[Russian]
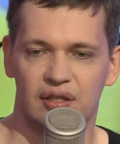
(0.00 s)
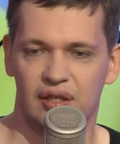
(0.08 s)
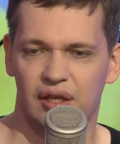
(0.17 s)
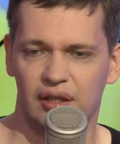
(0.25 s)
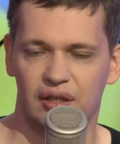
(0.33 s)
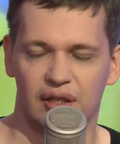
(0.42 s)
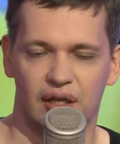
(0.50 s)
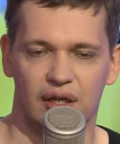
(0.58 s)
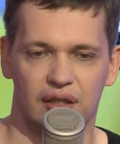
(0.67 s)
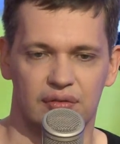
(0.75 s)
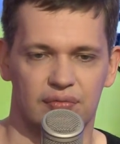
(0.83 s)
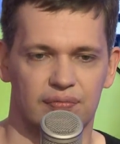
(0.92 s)
интриги,
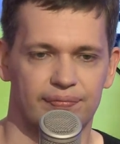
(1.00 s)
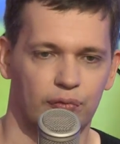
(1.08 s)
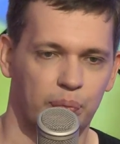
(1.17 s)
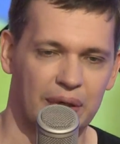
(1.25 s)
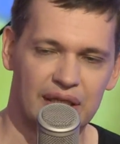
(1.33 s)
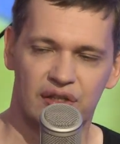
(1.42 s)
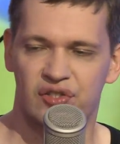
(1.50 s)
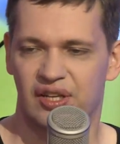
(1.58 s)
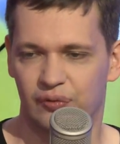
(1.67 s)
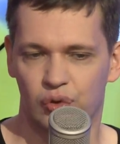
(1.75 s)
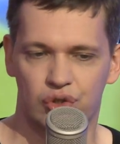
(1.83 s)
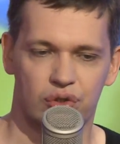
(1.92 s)
а, ну, понятно все
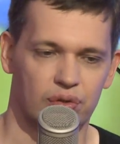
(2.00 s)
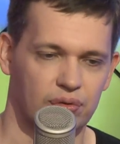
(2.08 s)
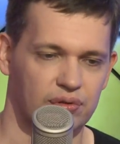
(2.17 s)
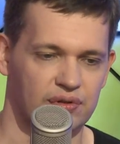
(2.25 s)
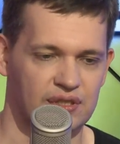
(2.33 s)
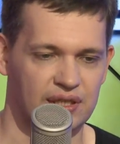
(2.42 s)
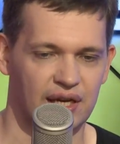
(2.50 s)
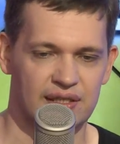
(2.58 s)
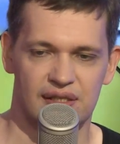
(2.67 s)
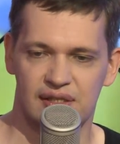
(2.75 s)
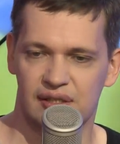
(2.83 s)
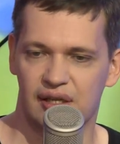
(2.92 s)
равно, что СКА,
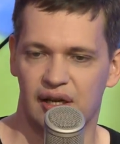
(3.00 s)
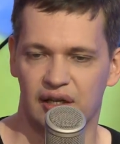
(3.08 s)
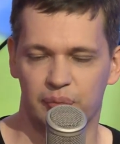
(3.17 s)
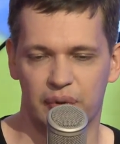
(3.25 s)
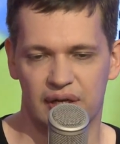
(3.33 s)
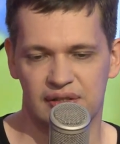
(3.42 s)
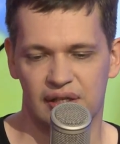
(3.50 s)
ЦСКА, Барс,